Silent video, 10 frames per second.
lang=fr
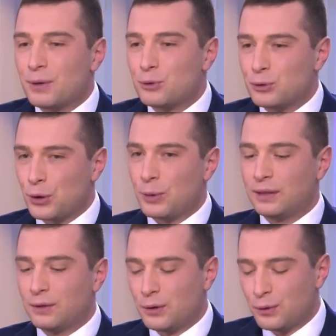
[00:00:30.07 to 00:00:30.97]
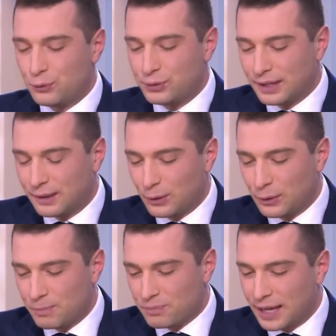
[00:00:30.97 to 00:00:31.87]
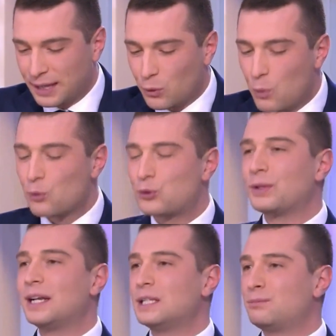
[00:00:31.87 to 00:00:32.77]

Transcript: Monsieur Cohen, euh, vous êtes un trop bon journaliste